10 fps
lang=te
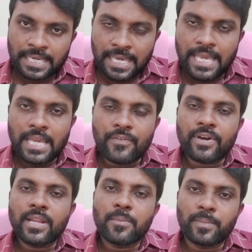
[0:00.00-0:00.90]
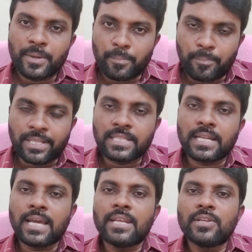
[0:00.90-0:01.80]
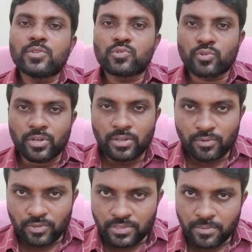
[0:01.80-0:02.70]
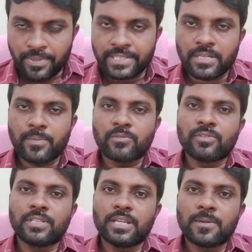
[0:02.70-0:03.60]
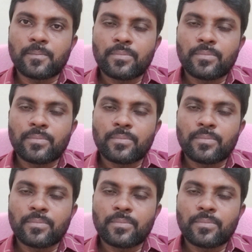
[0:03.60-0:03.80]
కేవలం మీ పతనాన్ని చూడడం కోసం మాత్రమే ఉంది